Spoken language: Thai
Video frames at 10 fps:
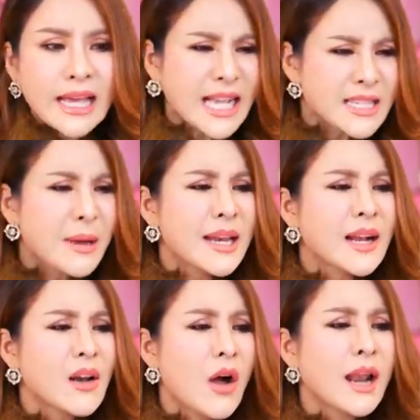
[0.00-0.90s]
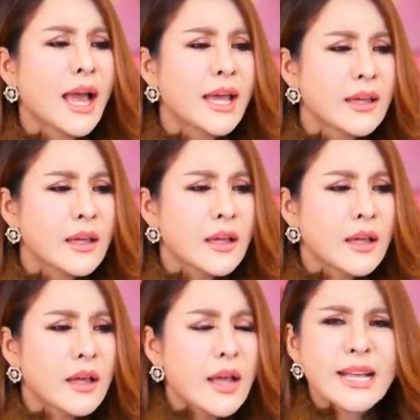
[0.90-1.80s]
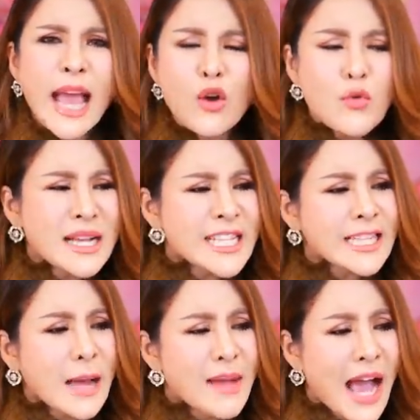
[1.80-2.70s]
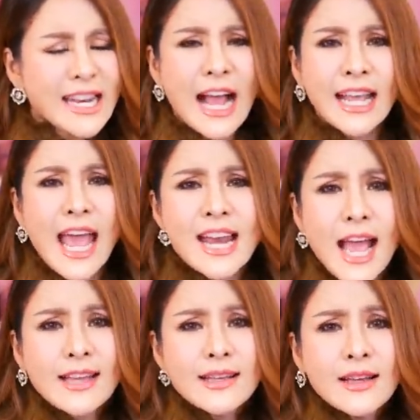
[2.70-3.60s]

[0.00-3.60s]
แกจะมาเรียกร้องอะไรแกรู้ไหมฉันทำงานหนักแค่ไหน